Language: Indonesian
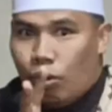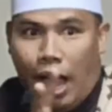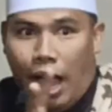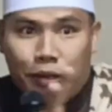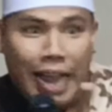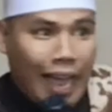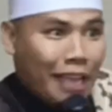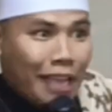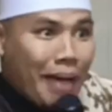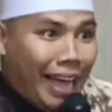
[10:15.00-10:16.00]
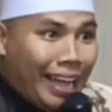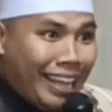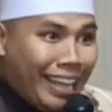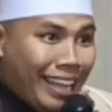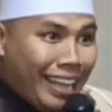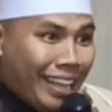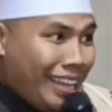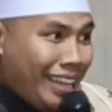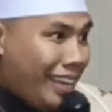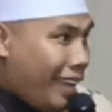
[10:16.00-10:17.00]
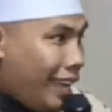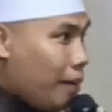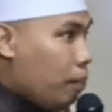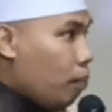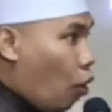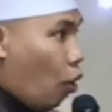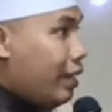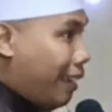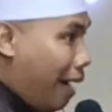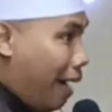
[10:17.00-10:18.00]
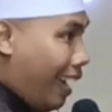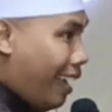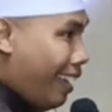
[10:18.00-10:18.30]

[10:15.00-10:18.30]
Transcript: Ayo dah, ayo bang. Bodrek bang